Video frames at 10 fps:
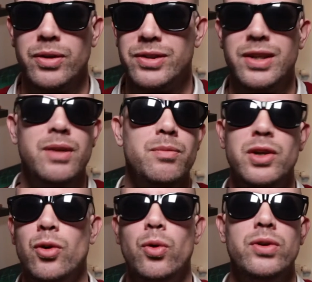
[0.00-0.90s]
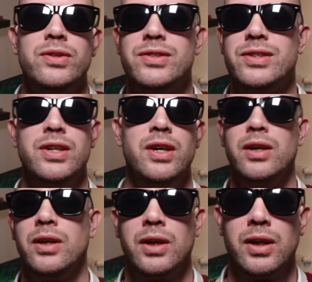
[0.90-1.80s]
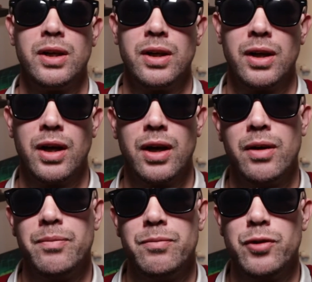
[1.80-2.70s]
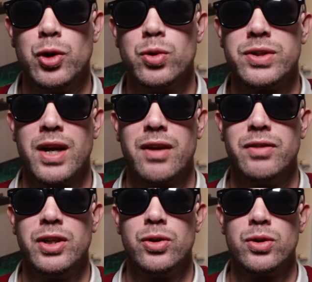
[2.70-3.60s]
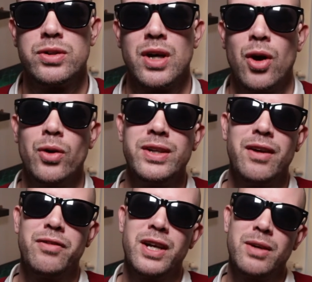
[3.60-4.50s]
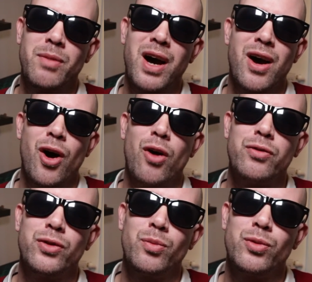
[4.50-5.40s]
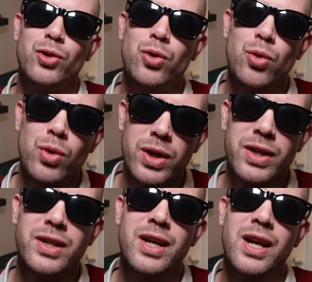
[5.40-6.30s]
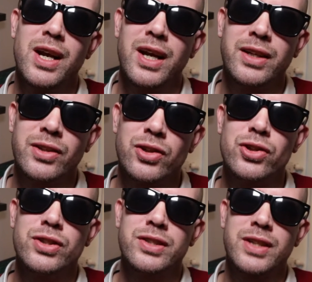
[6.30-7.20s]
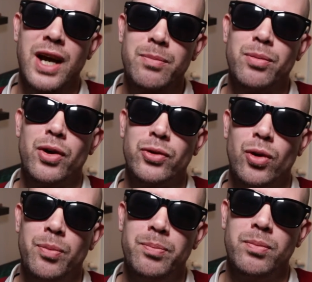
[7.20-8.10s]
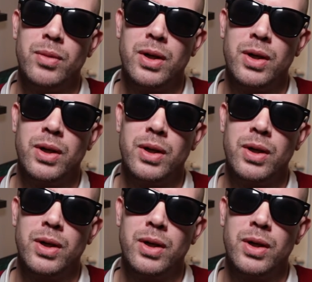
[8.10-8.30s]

10 Millionenste ähm, Views seiner Videos und der fährt immer auf so einem coolen elektrischen Skateboard rum.